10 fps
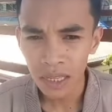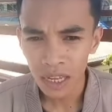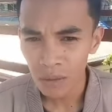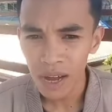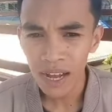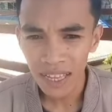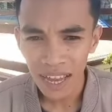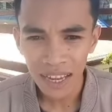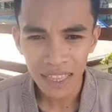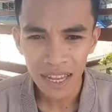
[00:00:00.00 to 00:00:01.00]
hindi ka
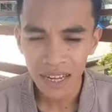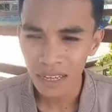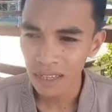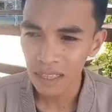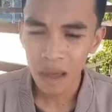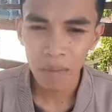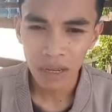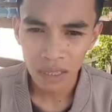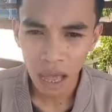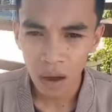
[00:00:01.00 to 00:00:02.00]
makakadagit ng
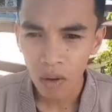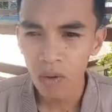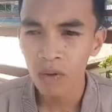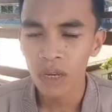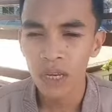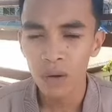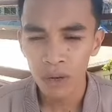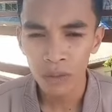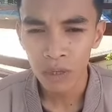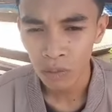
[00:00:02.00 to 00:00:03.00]
tamang tao kung ikaw
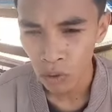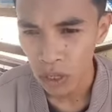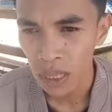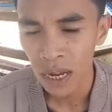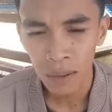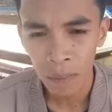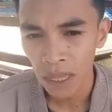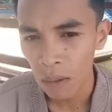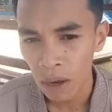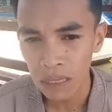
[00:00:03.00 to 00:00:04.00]
mismo hindi ka
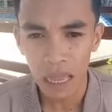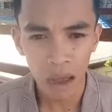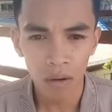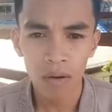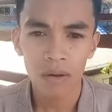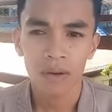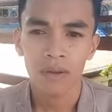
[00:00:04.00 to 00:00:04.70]
pa tamang tao.